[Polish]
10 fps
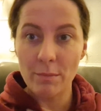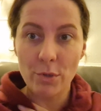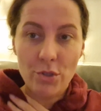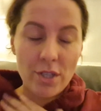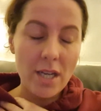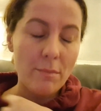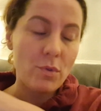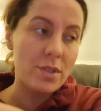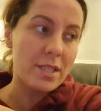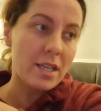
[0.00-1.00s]
Boże, jak
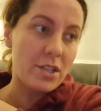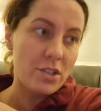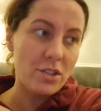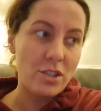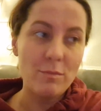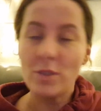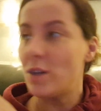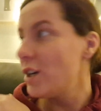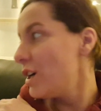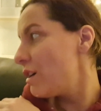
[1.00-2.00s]
było strasznie zimno,